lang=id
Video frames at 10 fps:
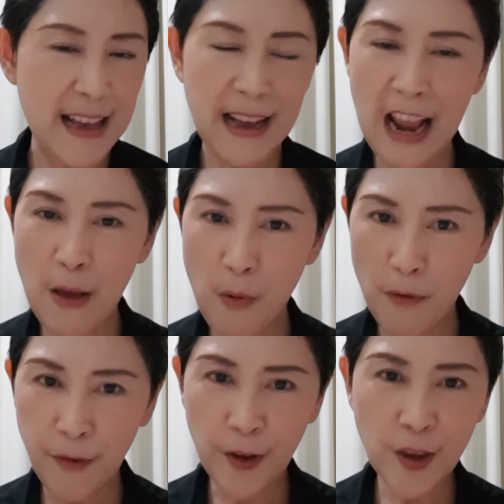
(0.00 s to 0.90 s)
Kalau
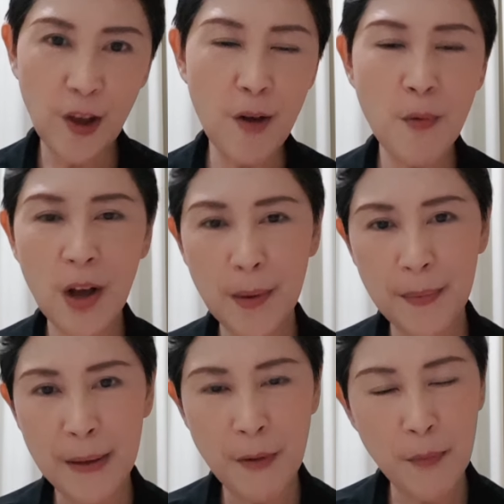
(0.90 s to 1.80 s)
mau foto mau ke,
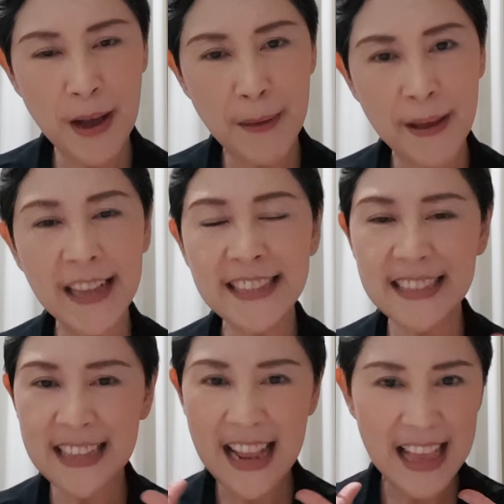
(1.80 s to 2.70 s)
eh, mau bagaimana
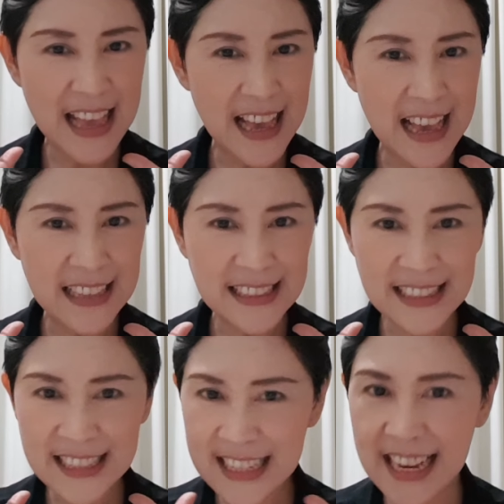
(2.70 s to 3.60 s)
sel, uh, eh,
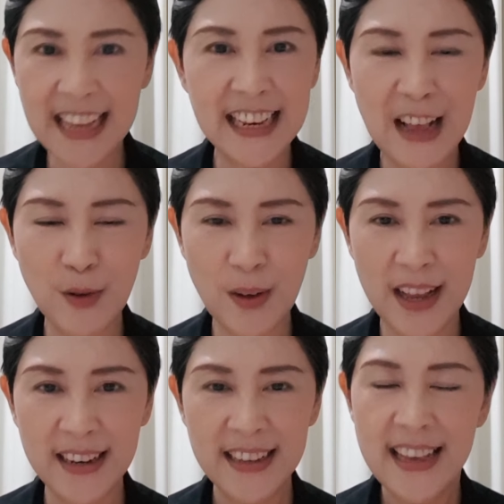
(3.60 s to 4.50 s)
segera
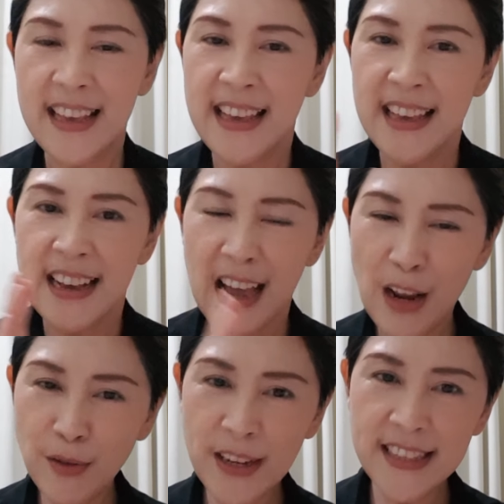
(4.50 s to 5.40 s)
dilakukan.
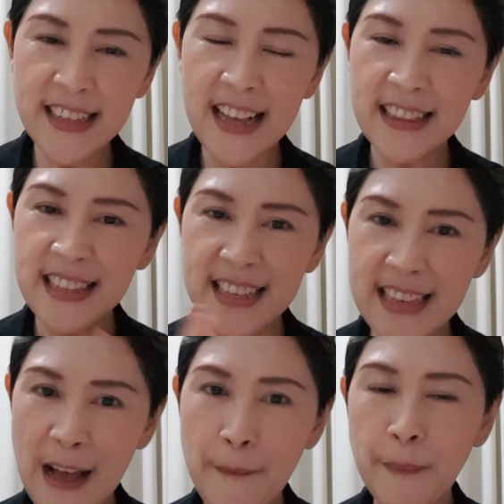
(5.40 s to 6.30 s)
Kalau udah jelang
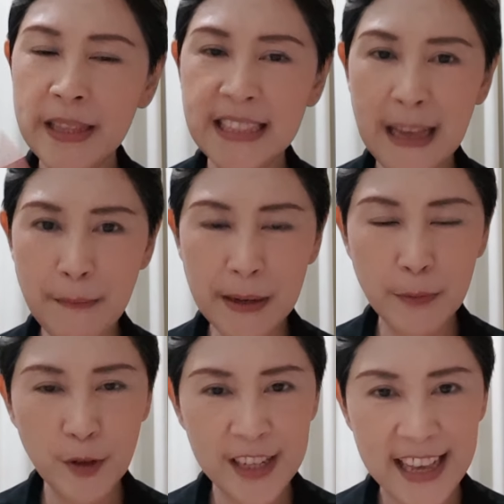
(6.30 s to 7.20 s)
3-4 jam
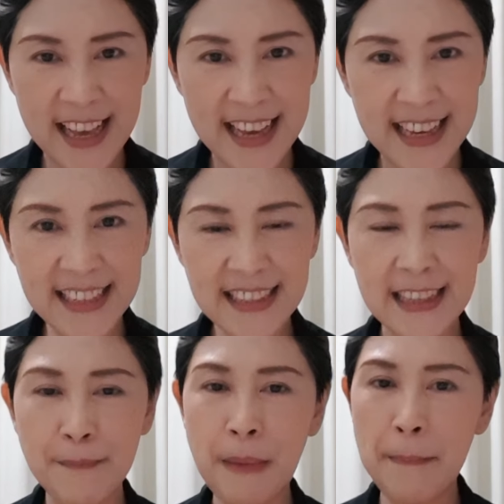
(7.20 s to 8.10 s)
kemudian
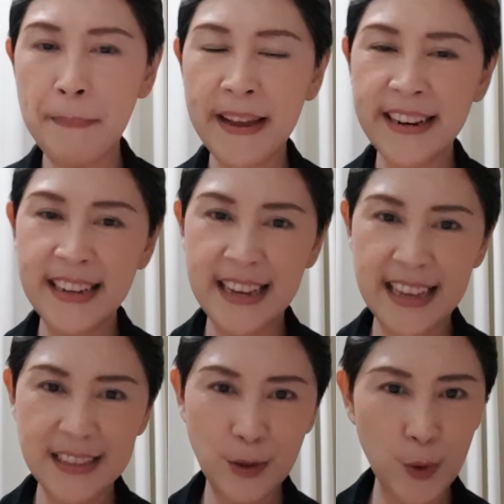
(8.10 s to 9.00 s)
terpapar
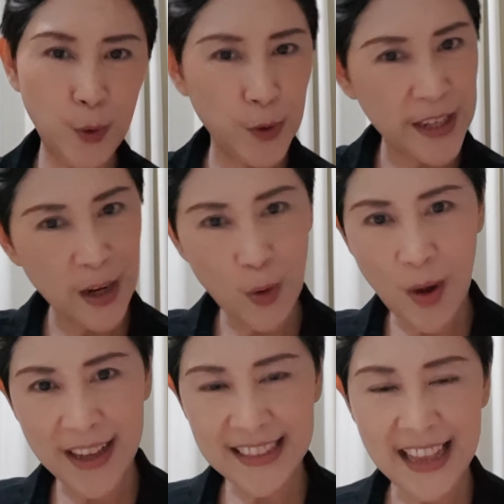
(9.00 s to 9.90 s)
dengan suhu di
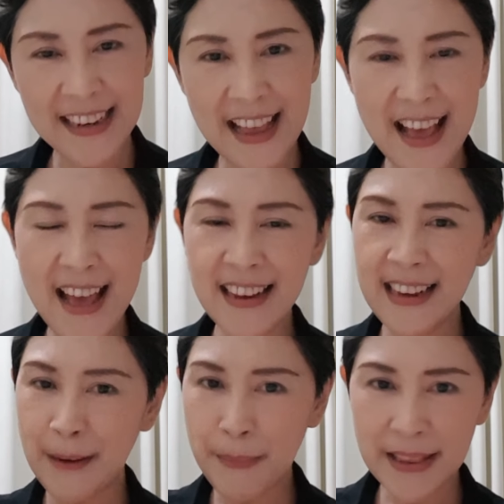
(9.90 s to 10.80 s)
luar sana,
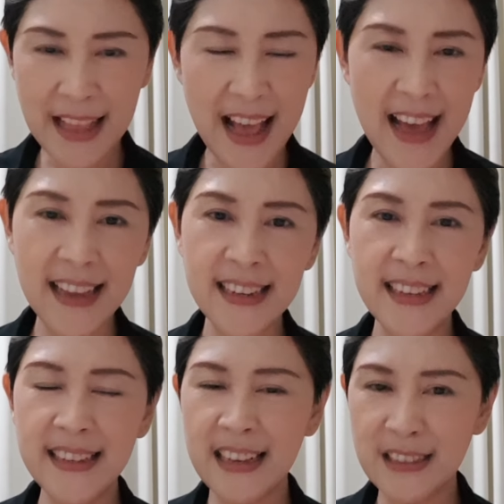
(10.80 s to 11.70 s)
dengan
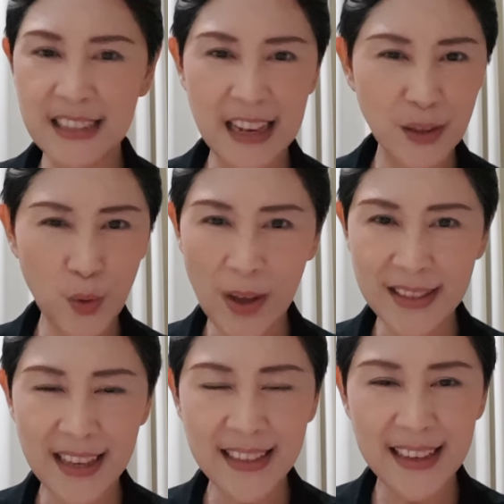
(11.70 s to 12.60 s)
matahari dan segala
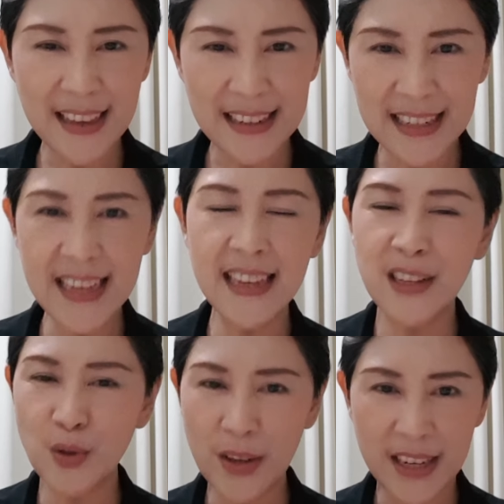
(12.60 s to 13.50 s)
cuacanya yang dingin
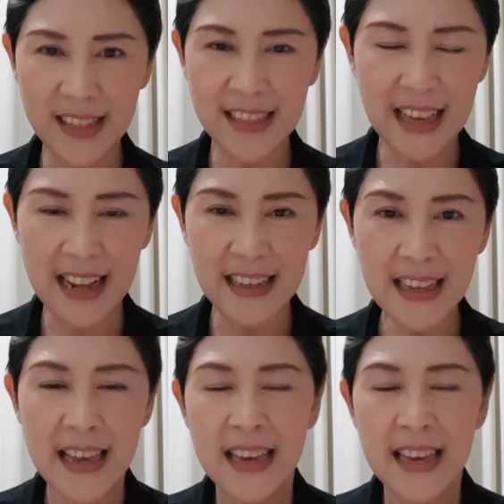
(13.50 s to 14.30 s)
itu kering sekali,